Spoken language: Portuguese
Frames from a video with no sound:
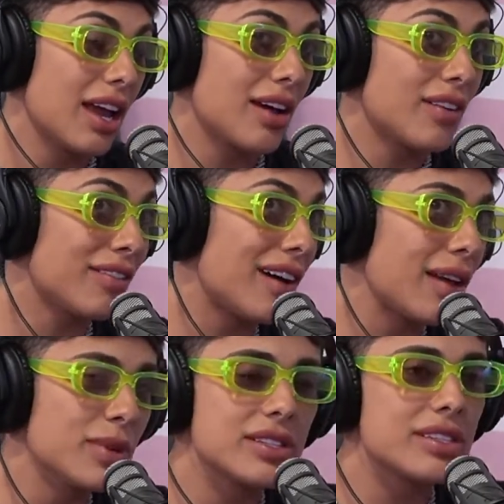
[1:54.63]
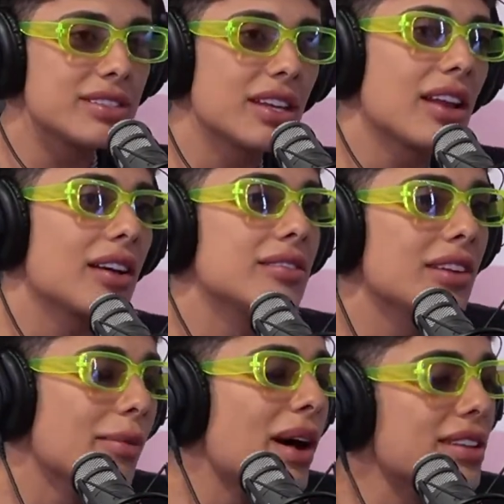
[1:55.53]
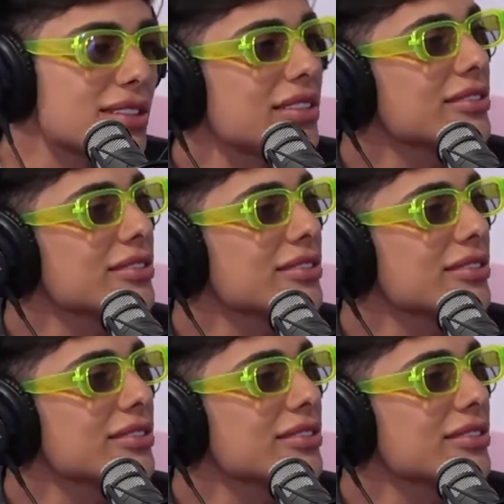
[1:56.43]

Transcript: É uma vibe assim, sei lá, é massa.